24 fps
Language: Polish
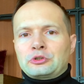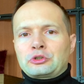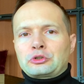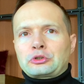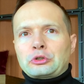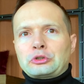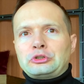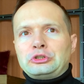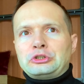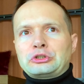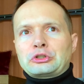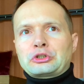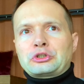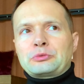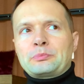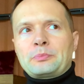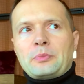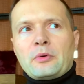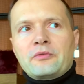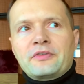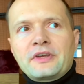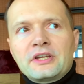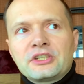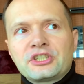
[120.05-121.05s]
kto ci coś
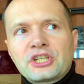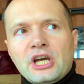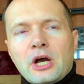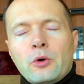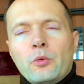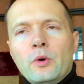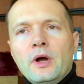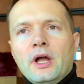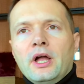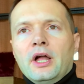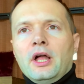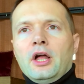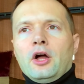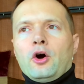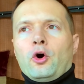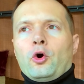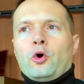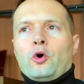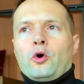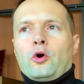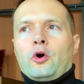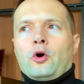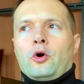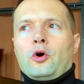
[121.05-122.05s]
powiedział,
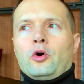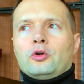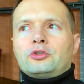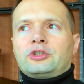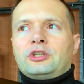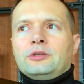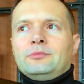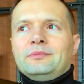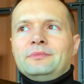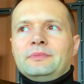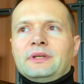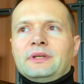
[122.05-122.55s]
o tym,